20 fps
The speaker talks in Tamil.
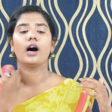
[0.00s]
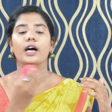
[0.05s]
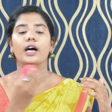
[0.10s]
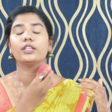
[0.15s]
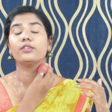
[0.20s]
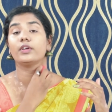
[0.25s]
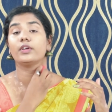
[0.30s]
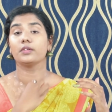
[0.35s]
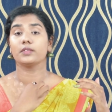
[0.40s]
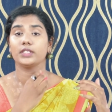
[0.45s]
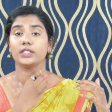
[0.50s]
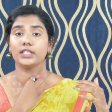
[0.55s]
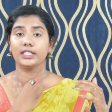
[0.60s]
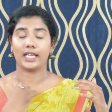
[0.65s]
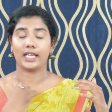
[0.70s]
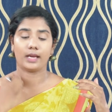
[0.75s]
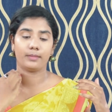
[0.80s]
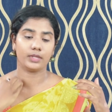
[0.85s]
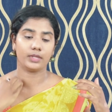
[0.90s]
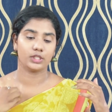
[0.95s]
அதுவே வந்து
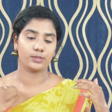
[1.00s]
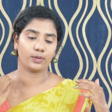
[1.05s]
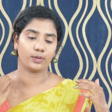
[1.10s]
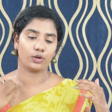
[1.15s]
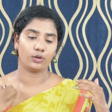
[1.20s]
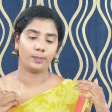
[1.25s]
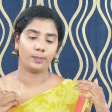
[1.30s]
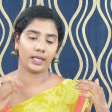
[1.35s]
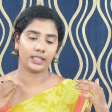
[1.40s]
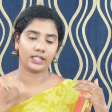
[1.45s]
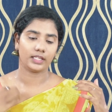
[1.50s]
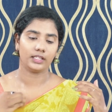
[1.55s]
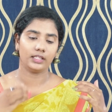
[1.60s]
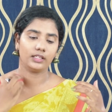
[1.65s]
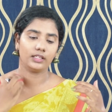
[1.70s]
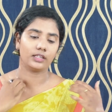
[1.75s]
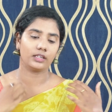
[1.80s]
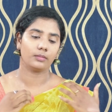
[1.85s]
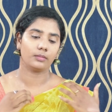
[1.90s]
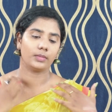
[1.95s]
டேமேஜ் பண்ணும்
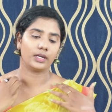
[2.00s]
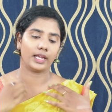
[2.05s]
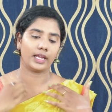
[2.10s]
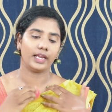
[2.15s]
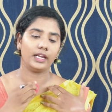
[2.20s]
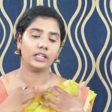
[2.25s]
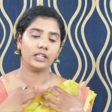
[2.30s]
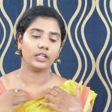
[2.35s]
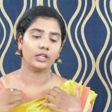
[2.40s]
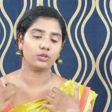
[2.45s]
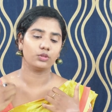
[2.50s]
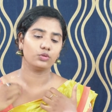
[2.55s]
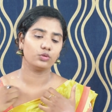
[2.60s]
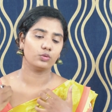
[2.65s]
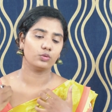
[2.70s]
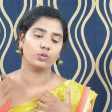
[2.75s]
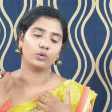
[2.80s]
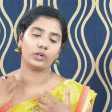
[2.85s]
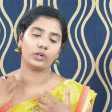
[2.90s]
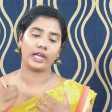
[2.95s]
பத்தாததுக்கு நம்ம நைட்டு தான்
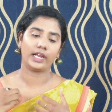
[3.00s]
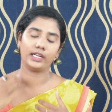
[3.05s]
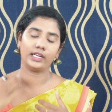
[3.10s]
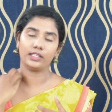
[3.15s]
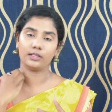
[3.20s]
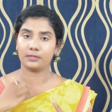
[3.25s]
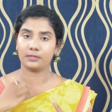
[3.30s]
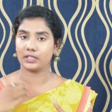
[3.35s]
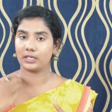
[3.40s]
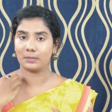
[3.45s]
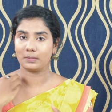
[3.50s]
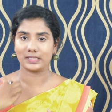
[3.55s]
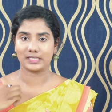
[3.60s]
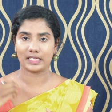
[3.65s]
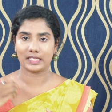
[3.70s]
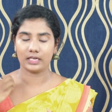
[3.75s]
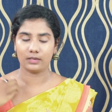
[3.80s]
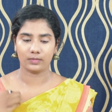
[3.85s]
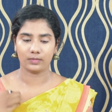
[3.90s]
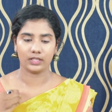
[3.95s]
தூங்குவோம் நைட்டு தான் வந்து நம்ம
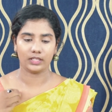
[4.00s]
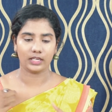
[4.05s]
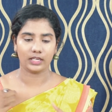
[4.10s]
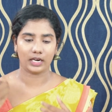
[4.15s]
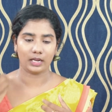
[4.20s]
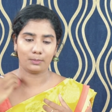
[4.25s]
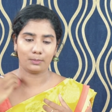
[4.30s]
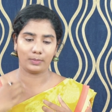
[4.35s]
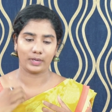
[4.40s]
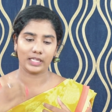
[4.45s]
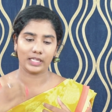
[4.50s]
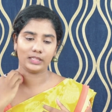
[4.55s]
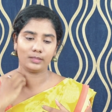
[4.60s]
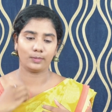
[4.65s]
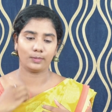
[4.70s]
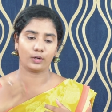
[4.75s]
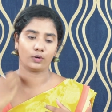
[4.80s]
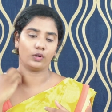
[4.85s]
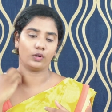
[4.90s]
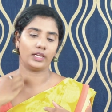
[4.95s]
ஸ்கின் வந்து நல்லா ப்ரீத்
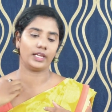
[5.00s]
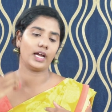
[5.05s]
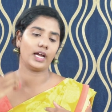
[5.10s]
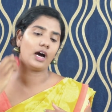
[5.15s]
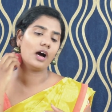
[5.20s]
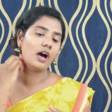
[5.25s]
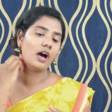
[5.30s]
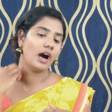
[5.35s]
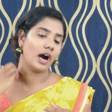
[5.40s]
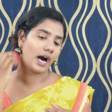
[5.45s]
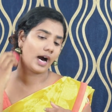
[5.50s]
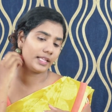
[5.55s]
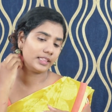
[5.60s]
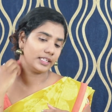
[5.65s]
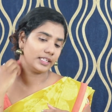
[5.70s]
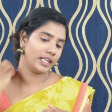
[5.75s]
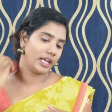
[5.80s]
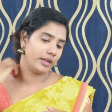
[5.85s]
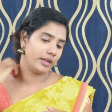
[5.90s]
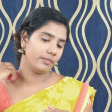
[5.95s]
பண்ணோம் இல்லையா
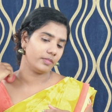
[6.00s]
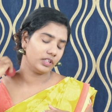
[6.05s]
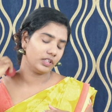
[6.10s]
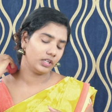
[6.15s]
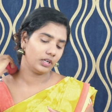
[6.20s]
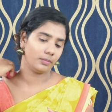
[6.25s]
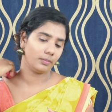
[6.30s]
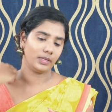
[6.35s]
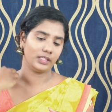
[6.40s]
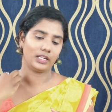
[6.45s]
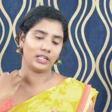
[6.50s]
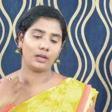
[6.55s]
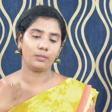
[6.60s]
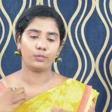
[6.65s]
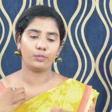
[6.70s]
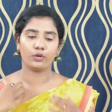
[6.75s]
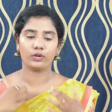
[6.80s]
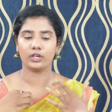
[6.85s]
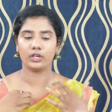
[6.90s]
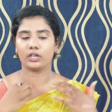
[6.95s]
அந்த டைம் வந்து நம்ம
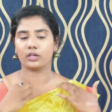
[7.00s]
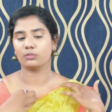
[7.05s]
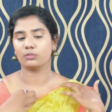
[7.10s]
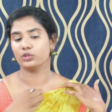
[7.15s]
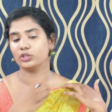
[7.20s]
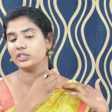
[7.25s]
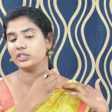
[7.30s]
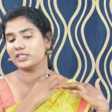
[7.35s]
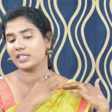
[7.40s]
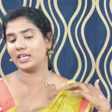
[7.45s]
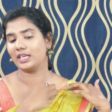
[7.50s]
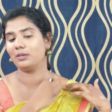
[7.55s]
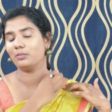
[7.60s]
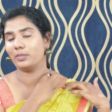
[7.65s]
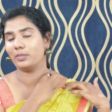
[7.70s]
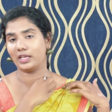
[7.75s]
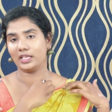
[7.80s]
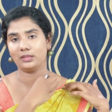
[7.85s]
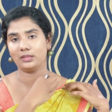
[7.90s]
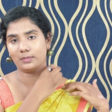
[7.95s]
இதெல்லாம் போட்டுட்டு இருக்கும்போது ஸ்கின்
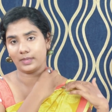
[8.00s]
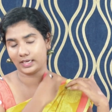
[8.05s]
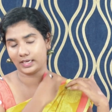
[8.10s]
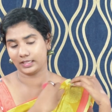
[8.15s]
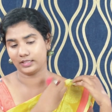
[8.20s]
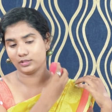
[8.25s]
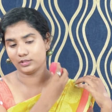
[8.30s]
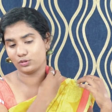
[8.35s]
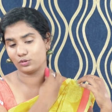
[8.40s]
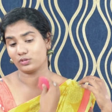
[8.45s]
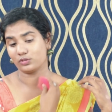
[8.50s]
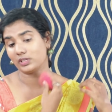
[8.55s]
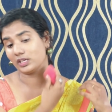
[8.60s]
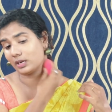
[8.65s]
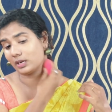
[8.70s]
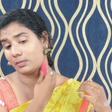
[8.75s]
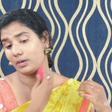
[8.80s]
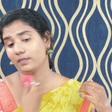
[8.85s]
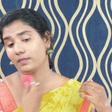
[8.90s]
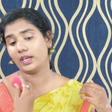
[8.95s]
ப்ரீத் பண்ணாது ஸோ
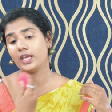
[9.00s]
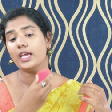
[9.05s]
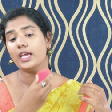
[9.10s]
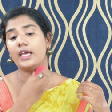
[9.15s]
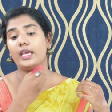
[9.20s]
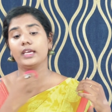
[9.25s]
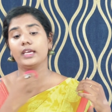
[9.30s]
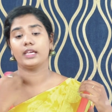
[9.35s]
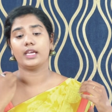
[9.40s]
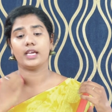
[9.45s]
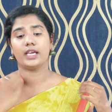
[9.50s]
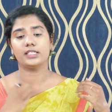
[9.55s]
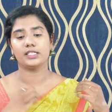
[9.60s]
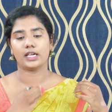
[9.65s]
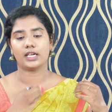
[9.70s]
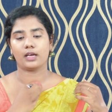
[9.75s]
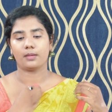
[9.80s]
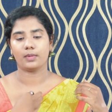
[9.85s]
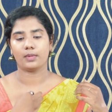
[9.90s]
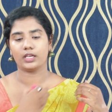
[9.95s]
சீக்கிரமாகவே ஏஜ்
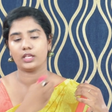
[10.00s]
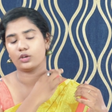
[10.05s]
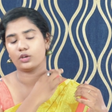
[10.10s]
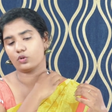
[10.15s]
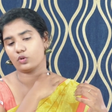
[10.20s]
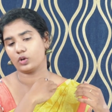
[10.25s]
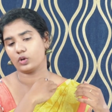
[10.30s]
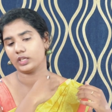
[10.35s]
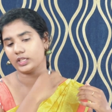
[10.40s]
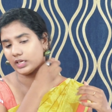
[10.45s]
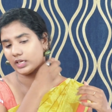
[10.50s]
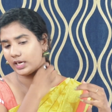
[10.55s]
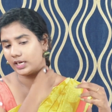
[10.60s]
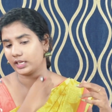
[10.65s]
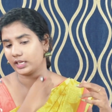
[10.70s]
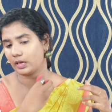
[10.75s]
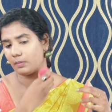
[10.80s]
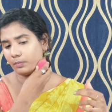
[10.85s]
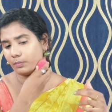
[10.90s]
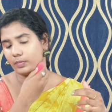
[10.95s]
ஆன மாதிரி இருக்கும் அதனால
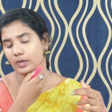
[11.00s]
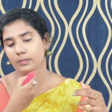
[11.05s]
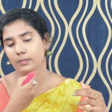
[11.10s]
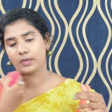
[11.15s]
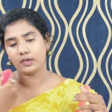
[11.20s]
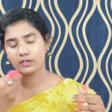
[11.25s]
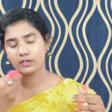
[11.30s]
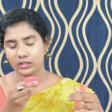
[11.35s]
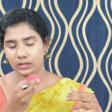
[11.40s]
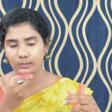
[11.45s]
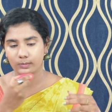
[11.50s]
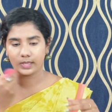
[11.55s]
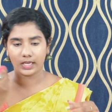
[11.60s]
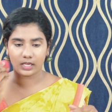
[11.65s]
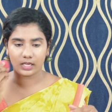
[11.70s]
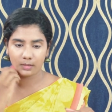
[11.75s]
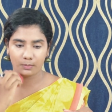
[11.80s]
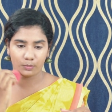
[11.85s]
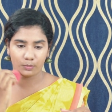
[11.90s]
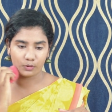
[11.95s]
எப்போவுமே வந்து
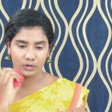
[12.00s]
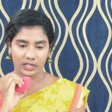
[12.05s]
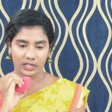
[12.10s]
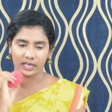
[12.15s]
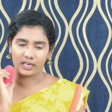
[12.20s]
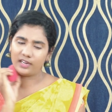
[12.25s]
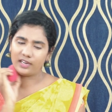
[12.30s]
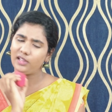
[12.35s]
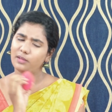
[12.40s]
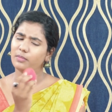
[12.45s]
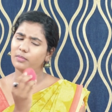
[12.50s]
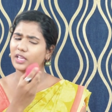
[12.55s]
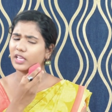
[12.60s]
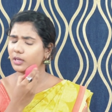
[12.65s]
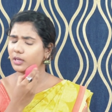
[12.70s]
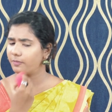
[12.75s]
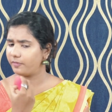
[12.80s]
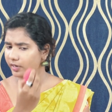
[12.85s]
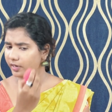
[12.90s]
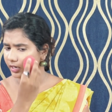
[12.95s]
மேக்கப் போட்டு என்ன
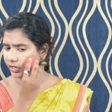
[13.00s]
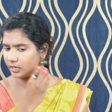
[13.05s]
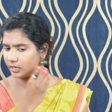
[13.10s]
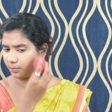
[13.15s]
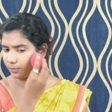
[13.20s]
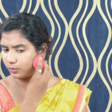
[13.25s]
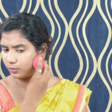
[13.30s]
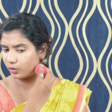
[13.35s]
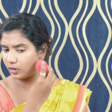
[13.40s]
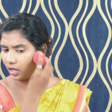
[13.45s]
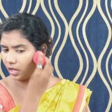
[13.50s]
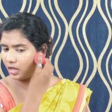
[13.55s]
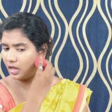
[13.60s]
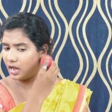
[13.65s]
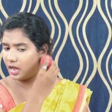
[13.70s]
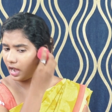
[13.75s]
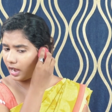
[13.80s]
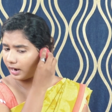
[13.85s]
மேக்கப் வேணால் நீங்கள் போடலாம்